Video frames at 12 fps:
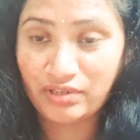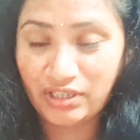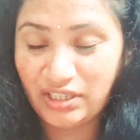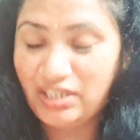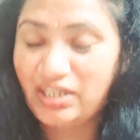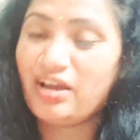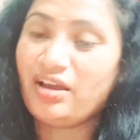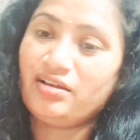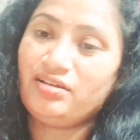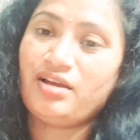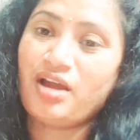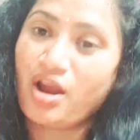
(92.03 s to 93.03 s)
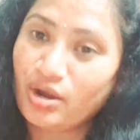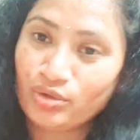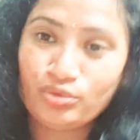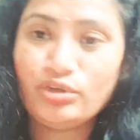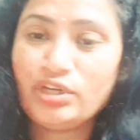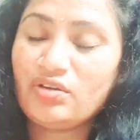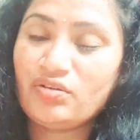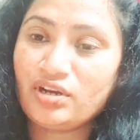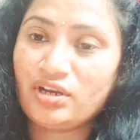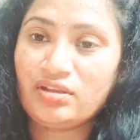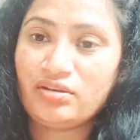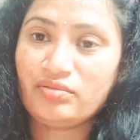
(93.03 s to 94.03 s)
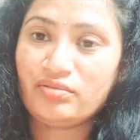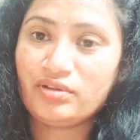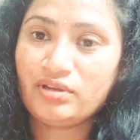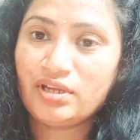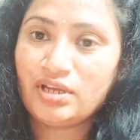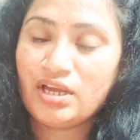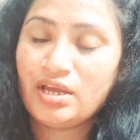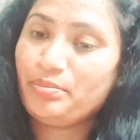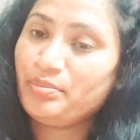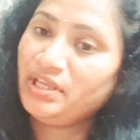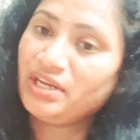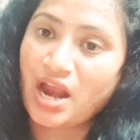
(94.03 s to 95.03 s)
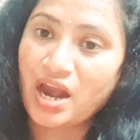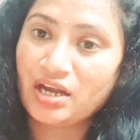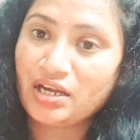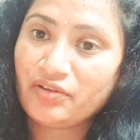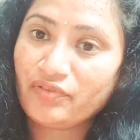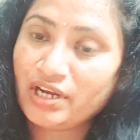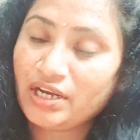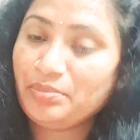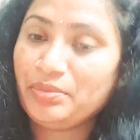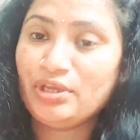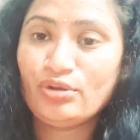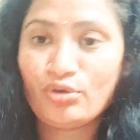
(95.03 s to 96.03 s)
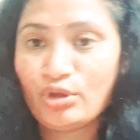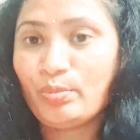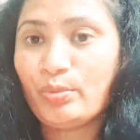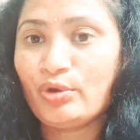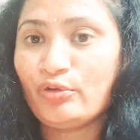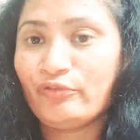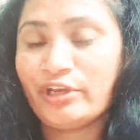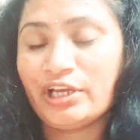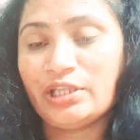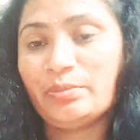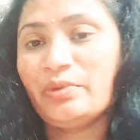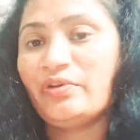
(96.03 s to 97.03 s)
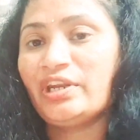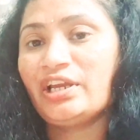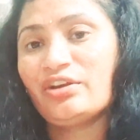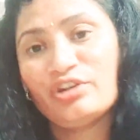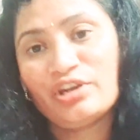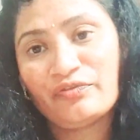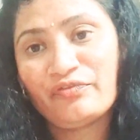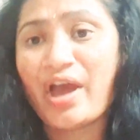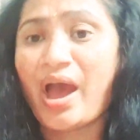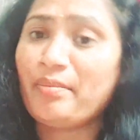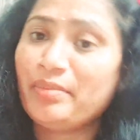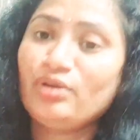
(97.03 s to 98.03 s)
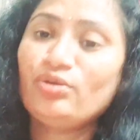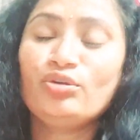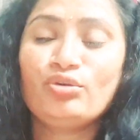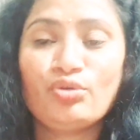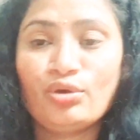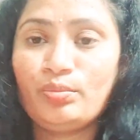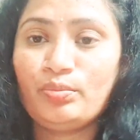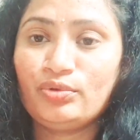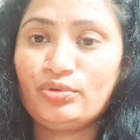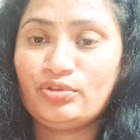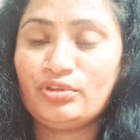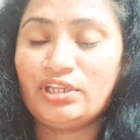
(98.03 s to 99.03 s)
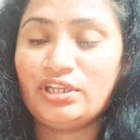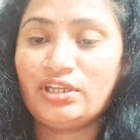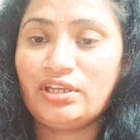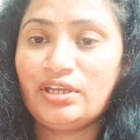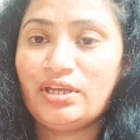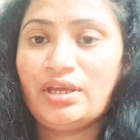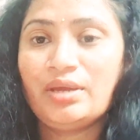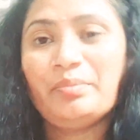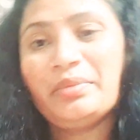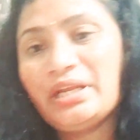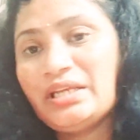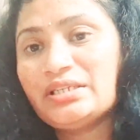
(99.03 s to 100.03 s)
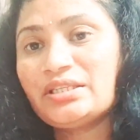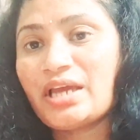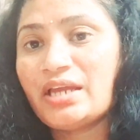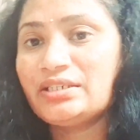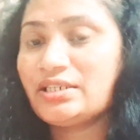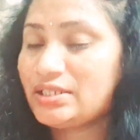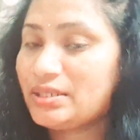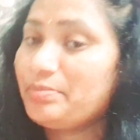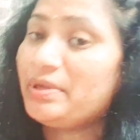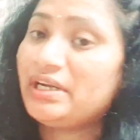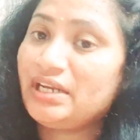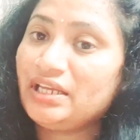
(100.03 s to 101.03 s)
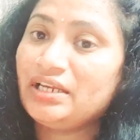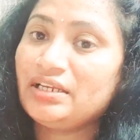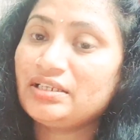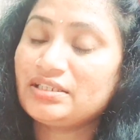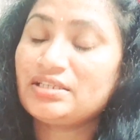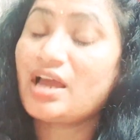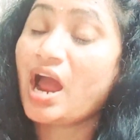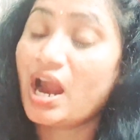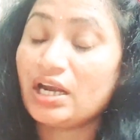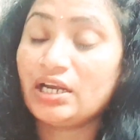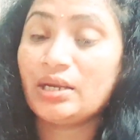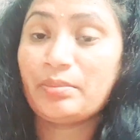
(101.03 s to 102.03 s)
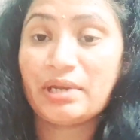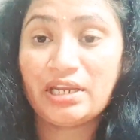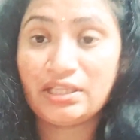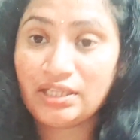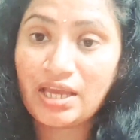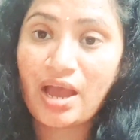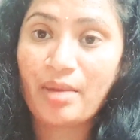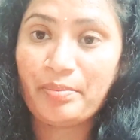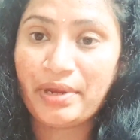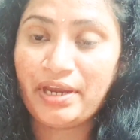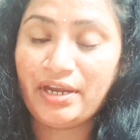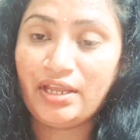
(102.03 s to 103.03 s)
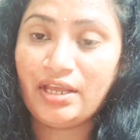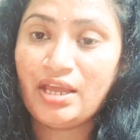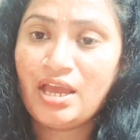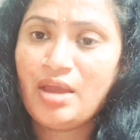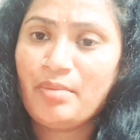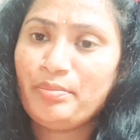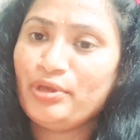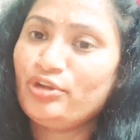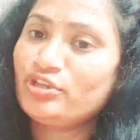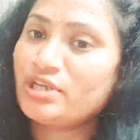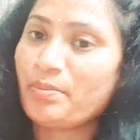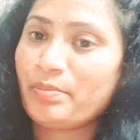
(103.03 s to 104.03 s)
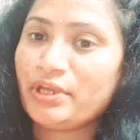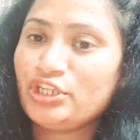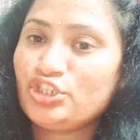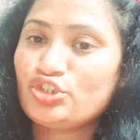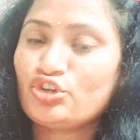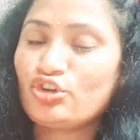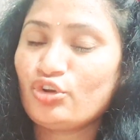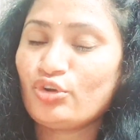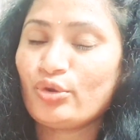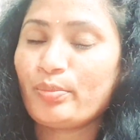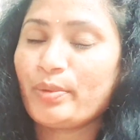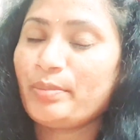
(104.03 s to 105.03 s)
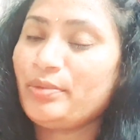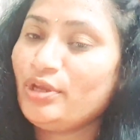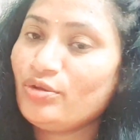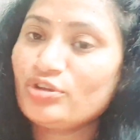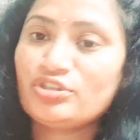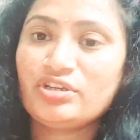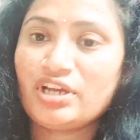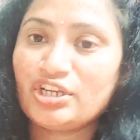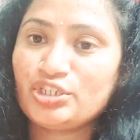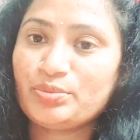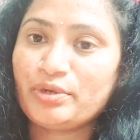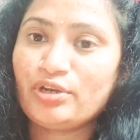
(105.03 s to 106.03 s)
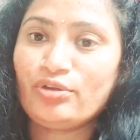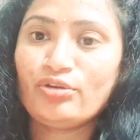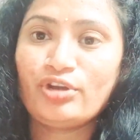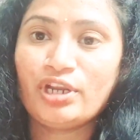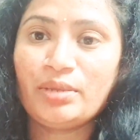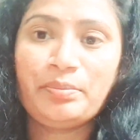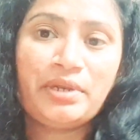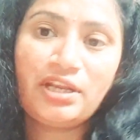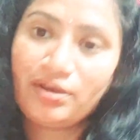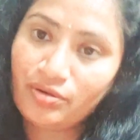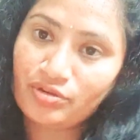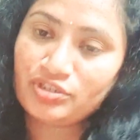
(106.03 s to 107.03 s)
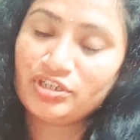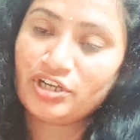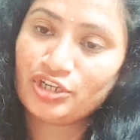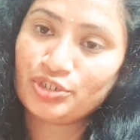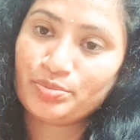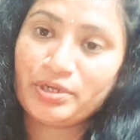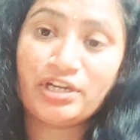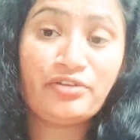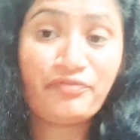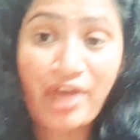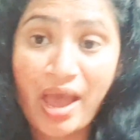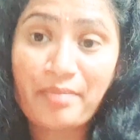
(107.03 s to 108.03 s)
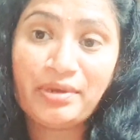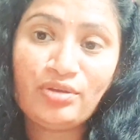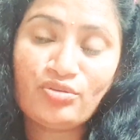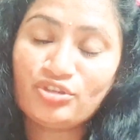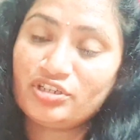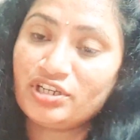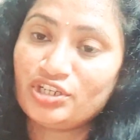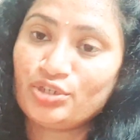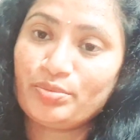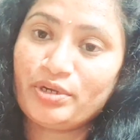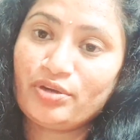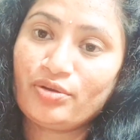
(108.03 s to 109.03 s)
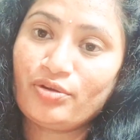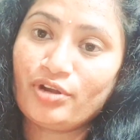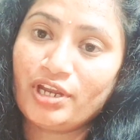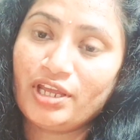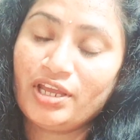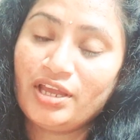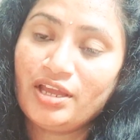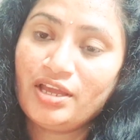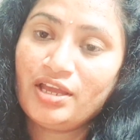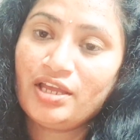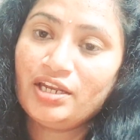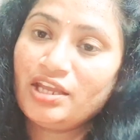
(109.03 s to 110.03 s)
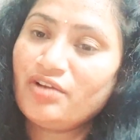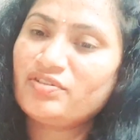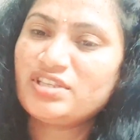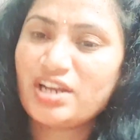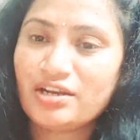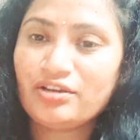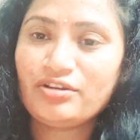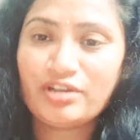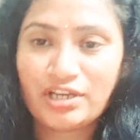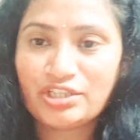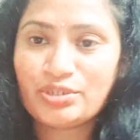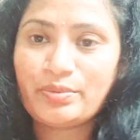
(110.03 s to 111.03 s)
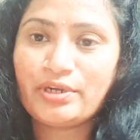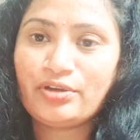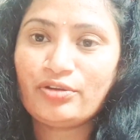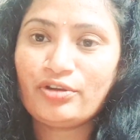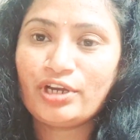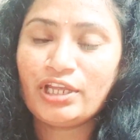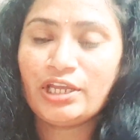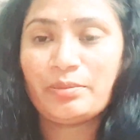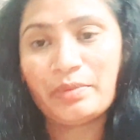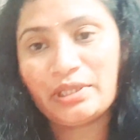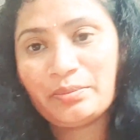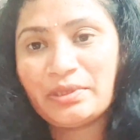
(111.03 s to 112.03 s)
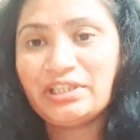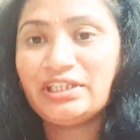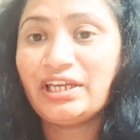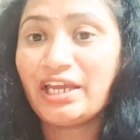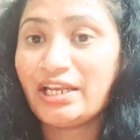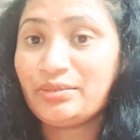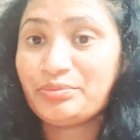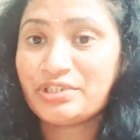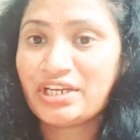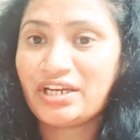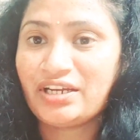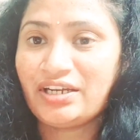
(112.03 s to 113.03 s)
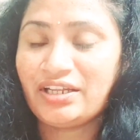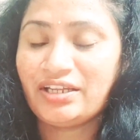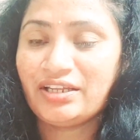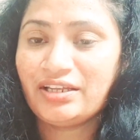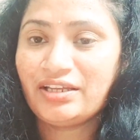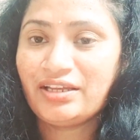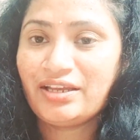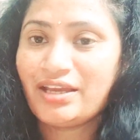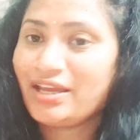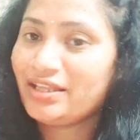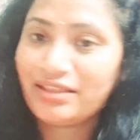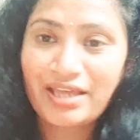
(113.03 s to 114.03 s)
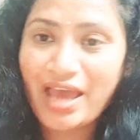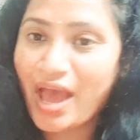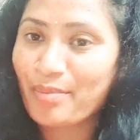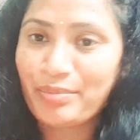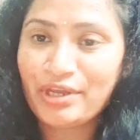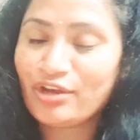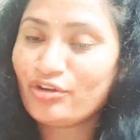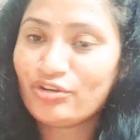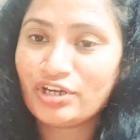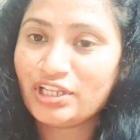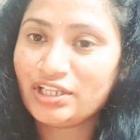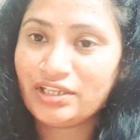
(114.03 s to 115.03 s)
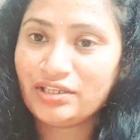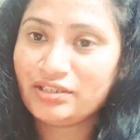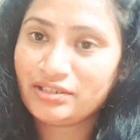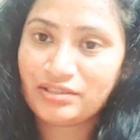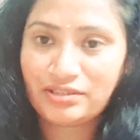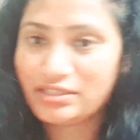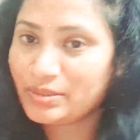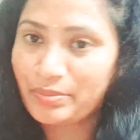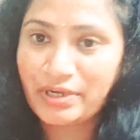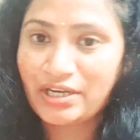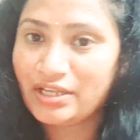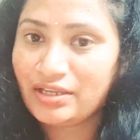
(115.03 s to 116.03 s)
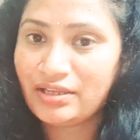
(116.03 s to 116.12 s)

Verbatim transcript: ఇంకా ఆడుతూనే ఉన్నారు మీరు ఆడటం వల్ల మీరు కోల్పోవటమే కాదు మేము వెనక ఉన్న ఫ్యామిలీ కూడా కోల్పోతుంది ప్లీజ్ దయచేసి బెట్టింగ్స్ ఆడడం అనేది ఆపేయండి మీరు సంపాదించుకున్న ఒక రూపాయి మీకోసం ఖర్చు పెట్టుకోండి పిల్లల కోసం ఖర్చు పెట్టండి ఫ్యామిలీ కోసం ఖర్చు పెట్టుకోండి మీ అవసరాలు ఖర్చు పెట్టుకోండి ఇంకా పది మందికి హెల్ప్ చేయండి ఎంత హ్యాపీగా ఉంటుంది చెప్పండి